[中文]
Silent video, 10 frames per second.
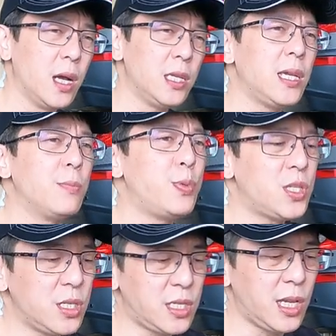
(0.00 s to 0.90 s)
而且不
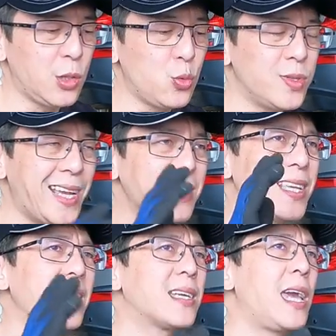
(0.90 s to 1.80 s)
止斜度，像
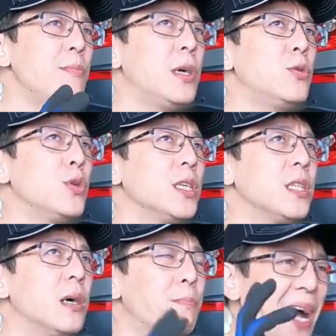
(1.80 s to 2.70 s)
在 Camry
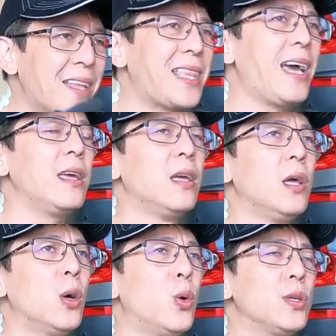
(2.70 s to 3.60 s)
的八代
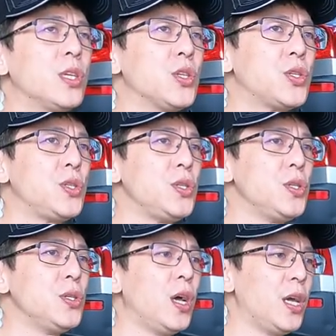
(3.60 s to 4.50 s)
或者
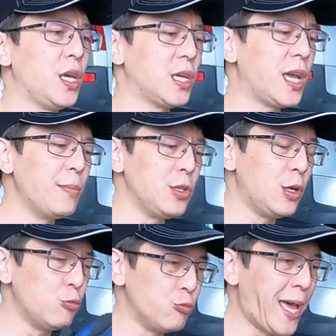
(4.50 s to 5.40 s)
是诶 Camry
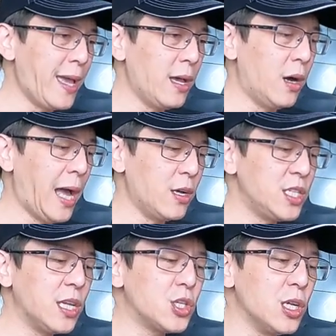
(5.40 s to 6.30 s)
的五代哈，还有一
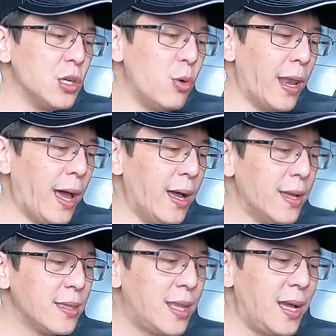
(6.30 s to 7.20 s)
些车款啊，
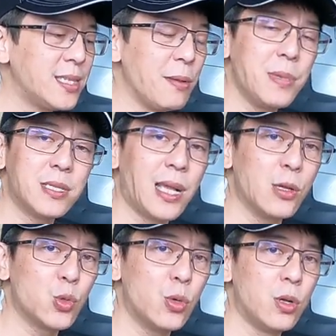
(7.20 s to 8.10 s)
它前面
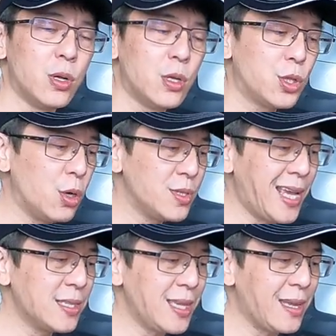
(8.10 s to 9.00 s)
上座。都
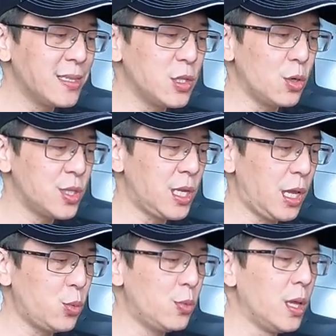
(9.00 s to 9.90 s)
像这样子有斜
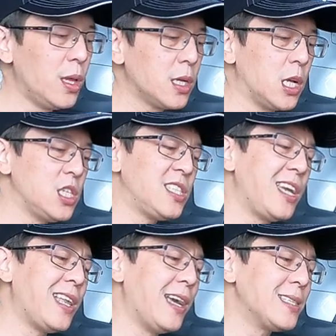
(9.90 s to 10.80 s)
度，可是
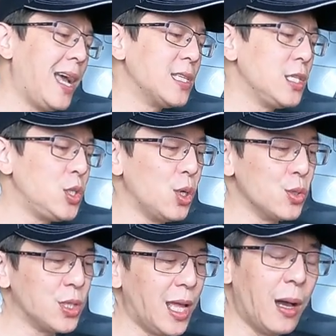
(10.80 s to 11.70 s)
这一台叉七九
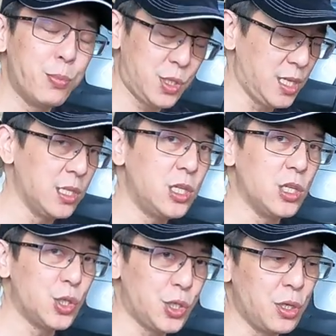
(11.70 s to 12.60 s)
十它不仅
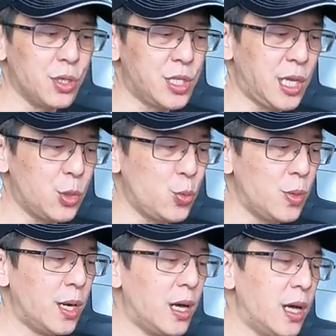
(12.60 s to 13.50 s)
仅只有斜度，
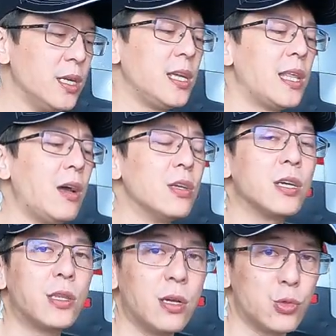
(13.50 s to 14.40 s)
而且它有一
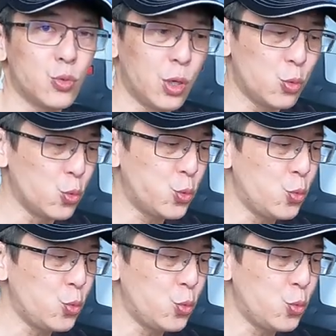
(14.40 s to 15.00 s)
个特殊的弧